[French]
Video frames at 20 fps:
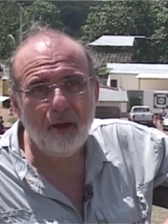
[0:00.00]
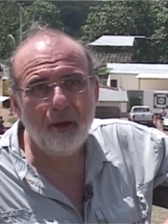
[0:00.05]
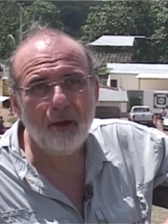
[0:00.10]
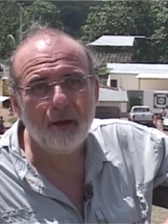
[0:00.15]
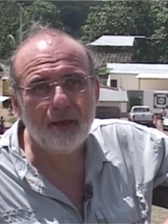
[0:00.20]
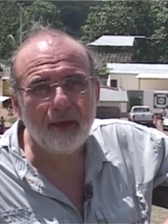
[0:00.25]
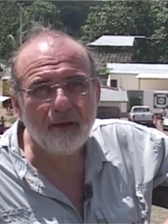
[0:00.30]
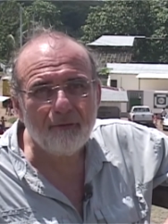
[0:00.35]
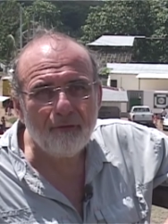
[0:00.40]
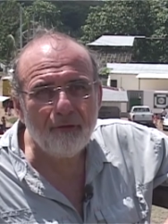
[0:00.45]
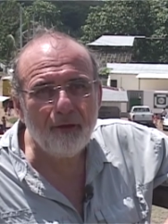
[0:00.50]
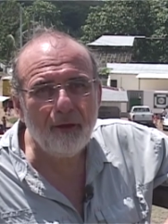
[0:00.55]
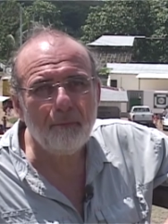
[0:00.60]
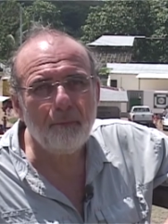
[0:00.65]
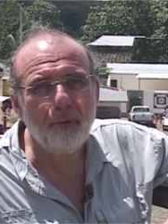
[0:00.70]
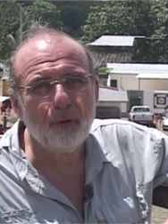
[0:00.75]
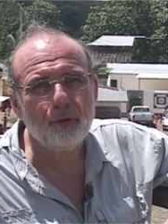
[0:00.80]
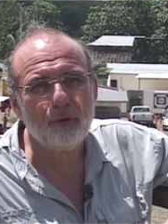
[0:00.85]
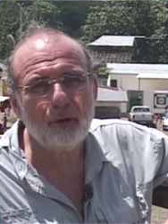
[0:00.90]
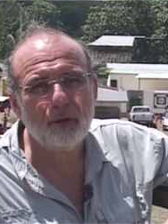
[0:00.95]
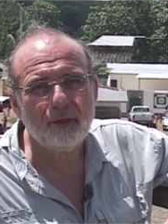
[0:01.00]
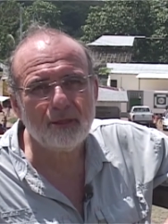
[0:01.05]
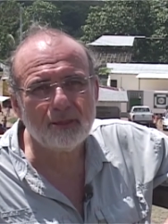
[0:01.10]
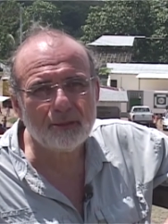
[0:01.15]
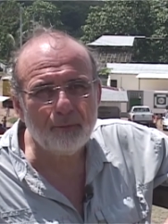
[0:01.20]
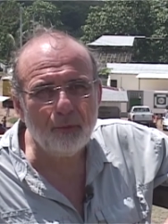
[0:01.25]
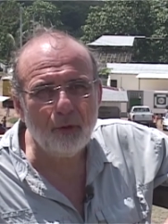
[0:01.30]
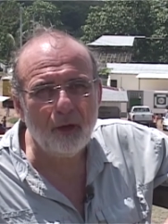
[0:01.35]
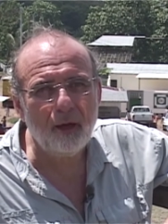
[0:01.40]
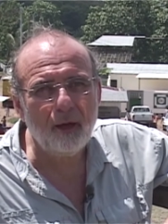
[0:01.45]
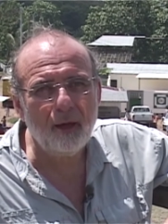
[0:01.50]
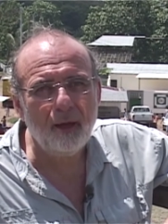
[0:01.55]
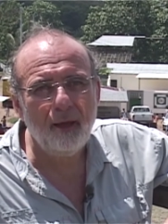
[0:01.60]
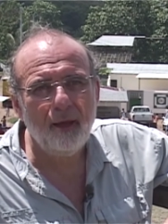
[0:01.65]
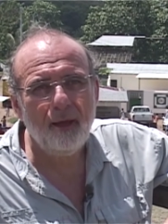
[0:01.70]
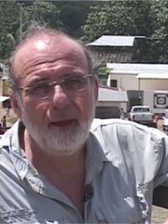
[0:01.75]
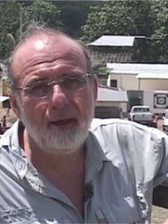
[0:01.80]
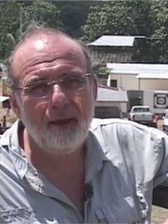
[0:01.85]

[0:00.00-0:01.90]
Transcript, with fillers: un café porteur d'espoir